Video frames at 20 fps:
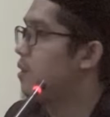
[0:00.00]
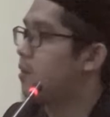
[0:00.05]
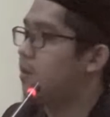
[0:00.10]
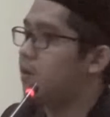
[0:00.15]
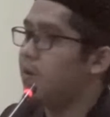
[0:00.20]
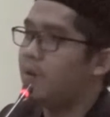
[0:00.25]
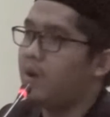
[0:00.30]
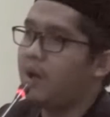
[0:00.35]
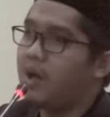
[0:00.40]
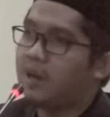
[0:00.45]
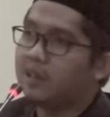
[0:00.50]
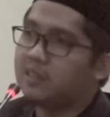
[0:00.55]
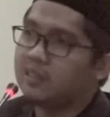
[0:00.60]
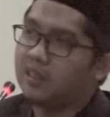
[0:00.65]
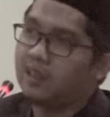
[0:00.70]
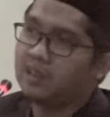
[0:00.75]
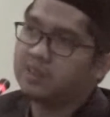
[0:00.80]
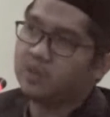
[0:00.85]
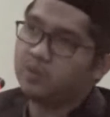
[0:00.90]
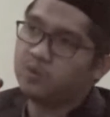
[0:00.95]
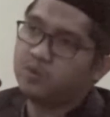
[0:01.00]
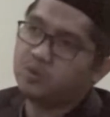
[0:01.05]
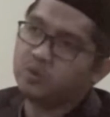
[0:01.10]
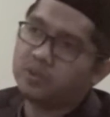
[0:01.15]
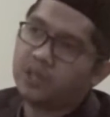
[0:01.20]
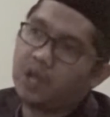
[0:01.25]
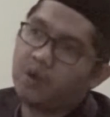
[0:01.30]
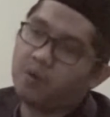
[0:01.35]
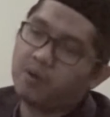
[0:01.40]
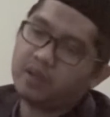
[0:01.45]
Kalau hartanya satu
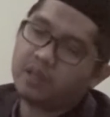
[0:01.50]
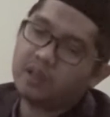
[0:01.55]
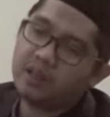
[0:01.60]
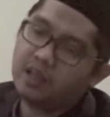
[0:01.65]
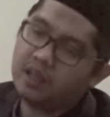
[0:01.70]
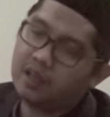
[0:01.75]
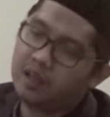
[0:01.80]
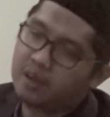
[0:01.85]
juta, oke okay lah,